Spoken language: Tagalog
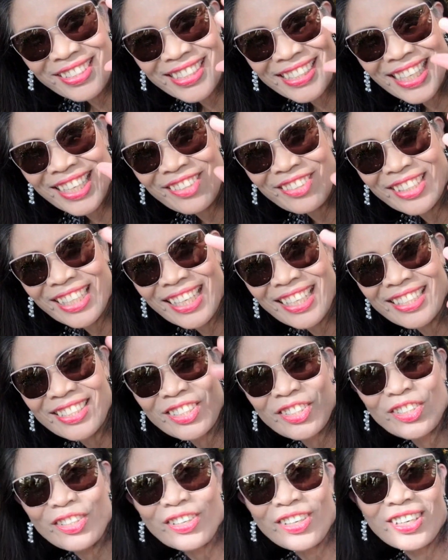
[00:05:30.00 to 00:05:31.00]
Kayong lahat
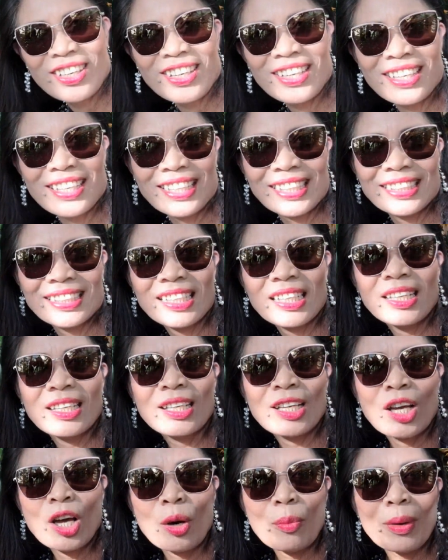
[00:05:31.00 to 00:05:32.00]
dyan.
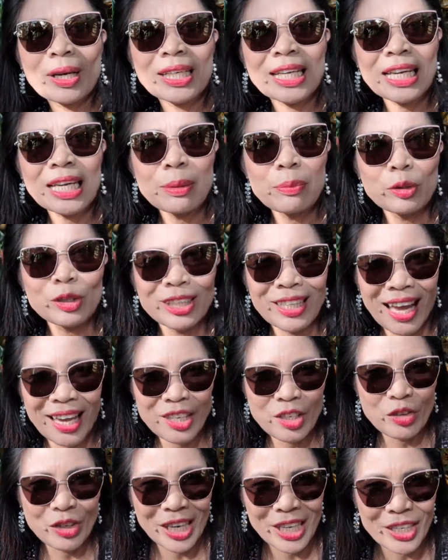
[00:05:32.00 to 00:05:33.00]
Maglilibot
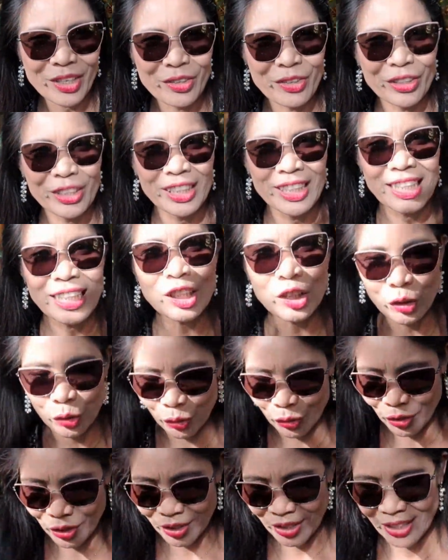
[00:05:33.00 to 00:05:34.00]
tayo ngayon dito
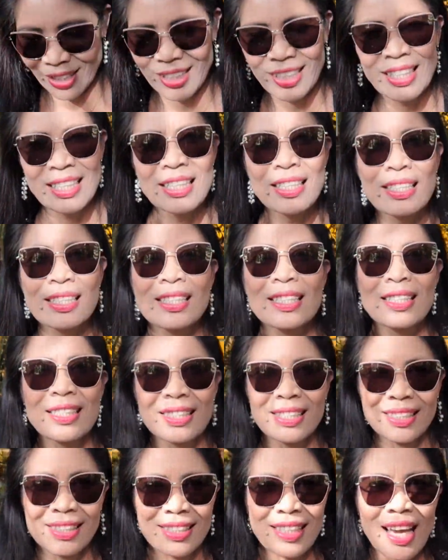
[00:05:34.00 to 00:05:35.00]

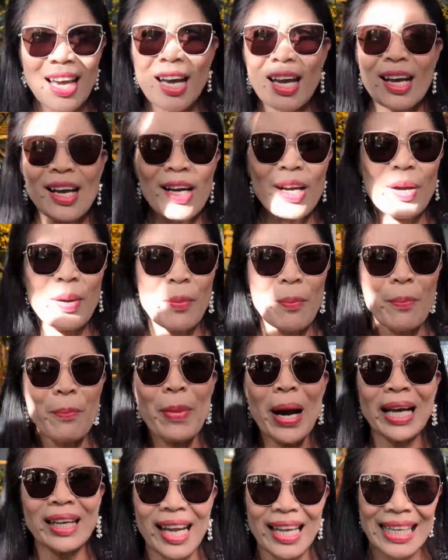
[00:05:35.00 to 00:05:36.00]
sa
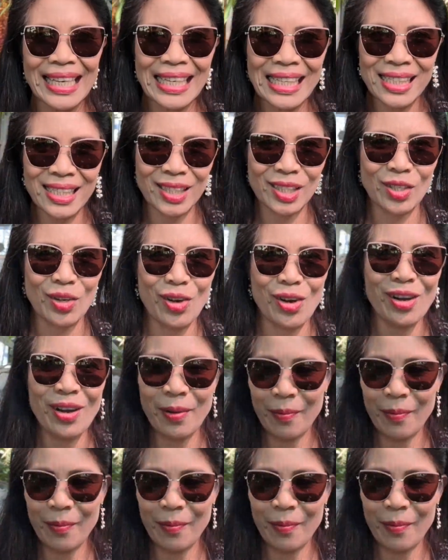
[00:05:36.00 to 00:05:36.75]
paraiso.